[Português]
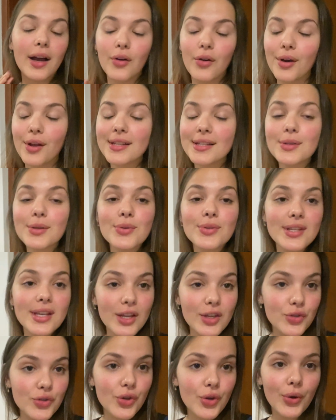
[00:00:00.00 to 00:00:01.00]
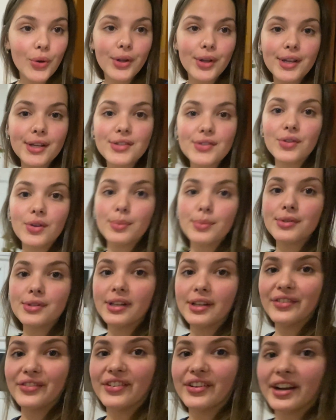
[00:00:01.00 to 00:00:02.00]
Agora são 7 horas, vamos
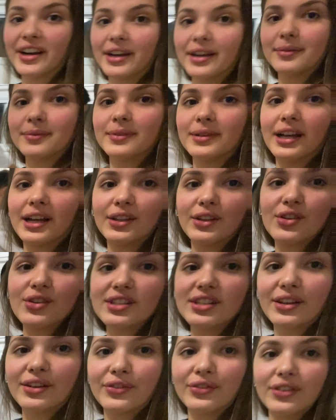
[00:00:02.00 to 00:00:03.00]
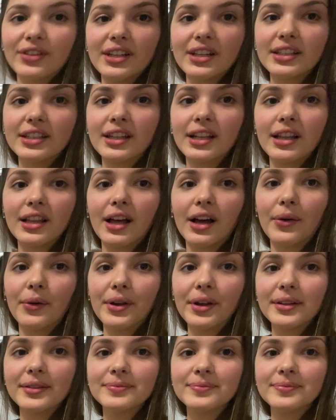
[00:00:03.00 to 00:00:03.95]
levar a nossa filha Ana Laura